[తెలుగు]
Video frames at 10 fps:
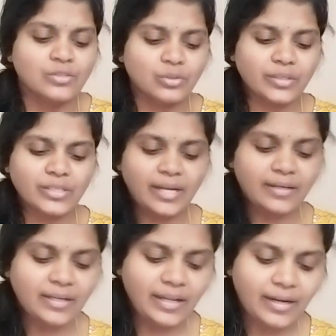సో ఇది
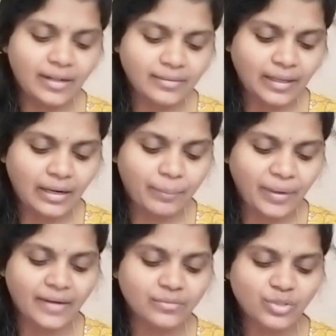అండి నేనైతే ఇలా
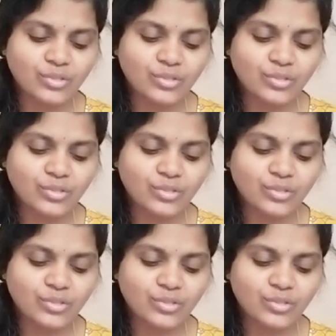ప్లాన్